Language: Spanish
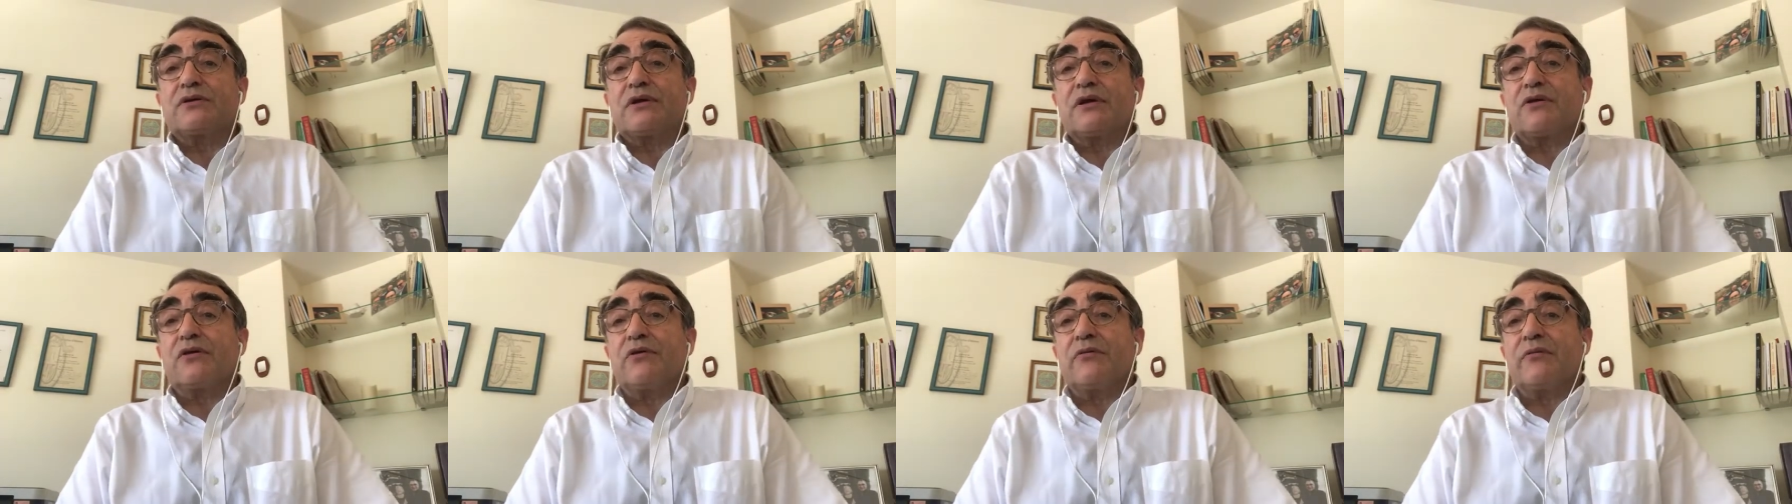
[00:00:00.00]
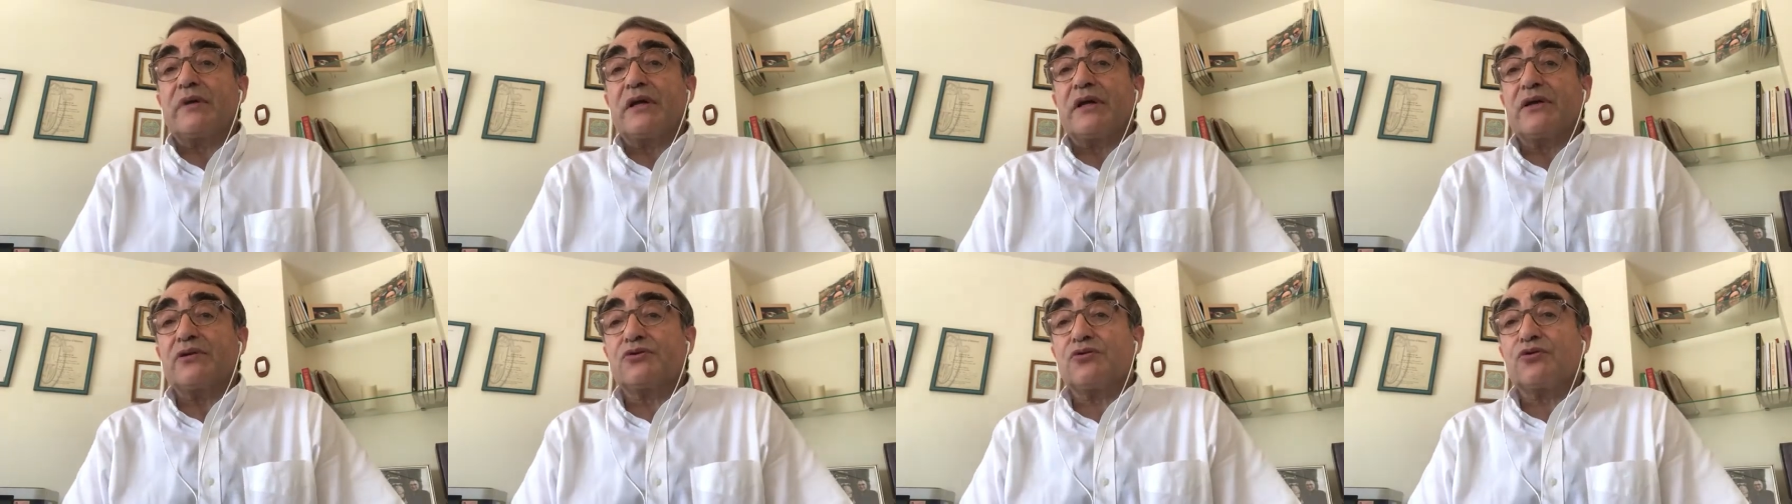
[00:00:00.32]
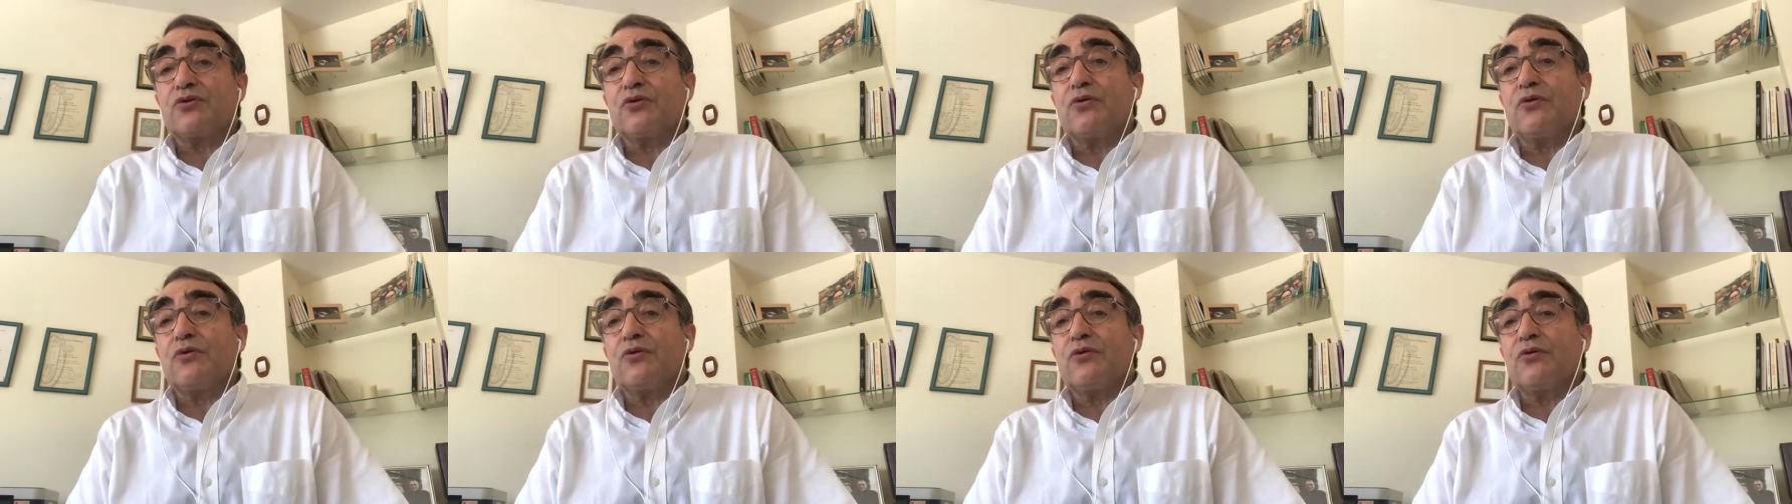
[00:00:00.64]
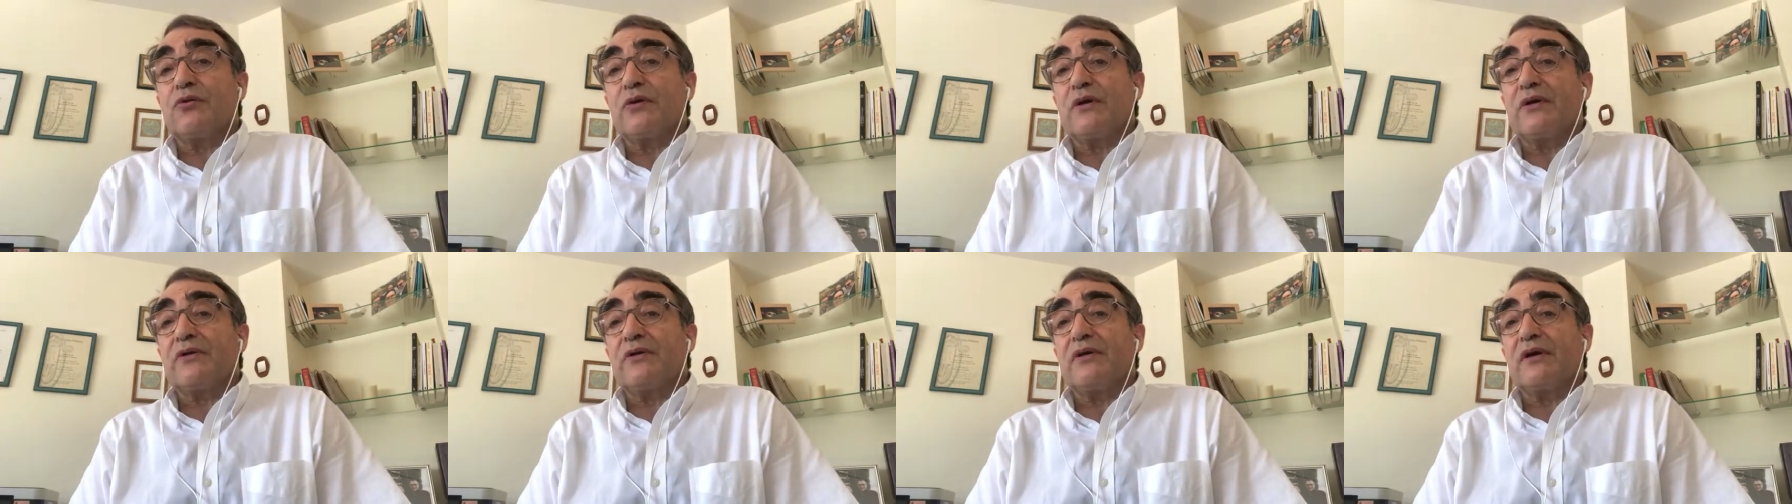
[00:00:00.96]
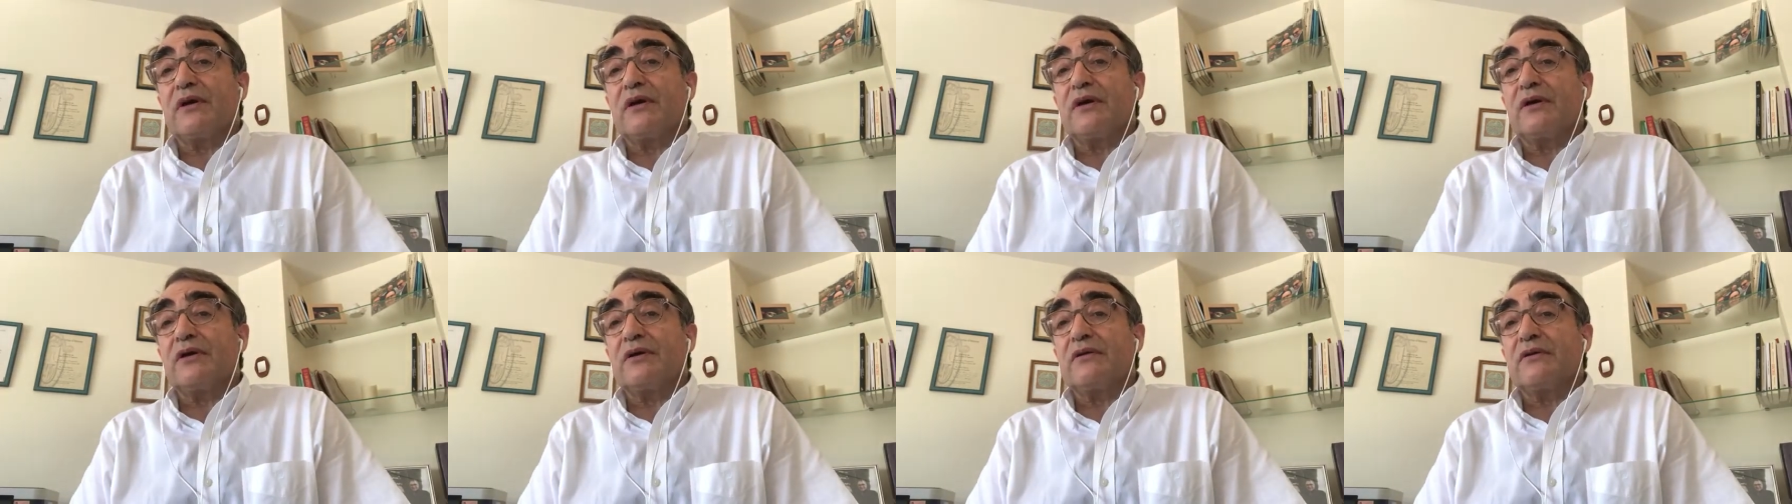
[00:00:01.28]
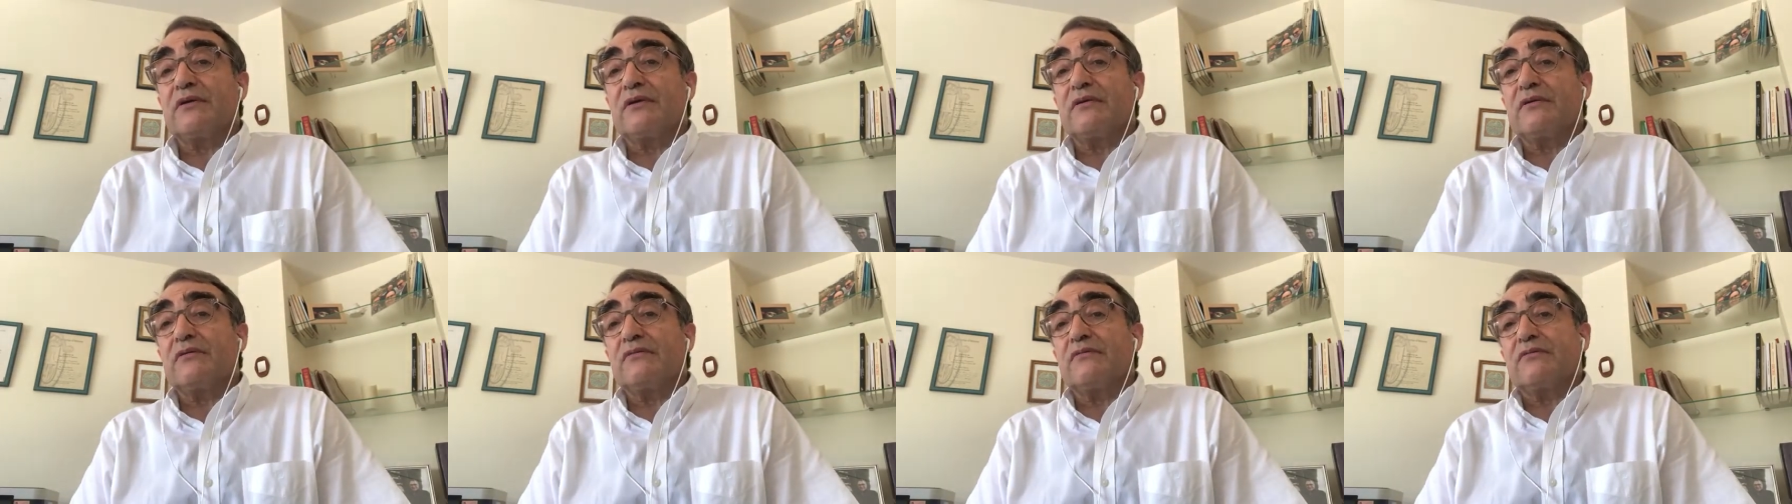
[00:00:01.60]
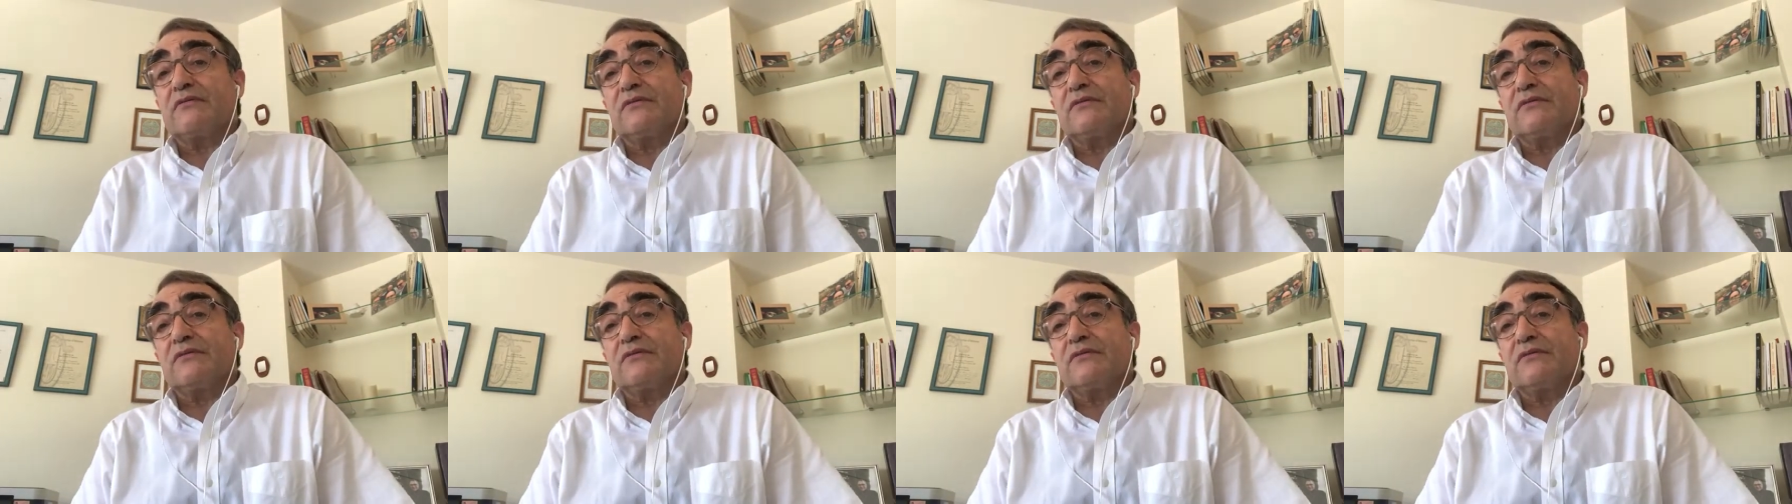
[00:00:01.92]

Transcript: que comían solo o lo hacían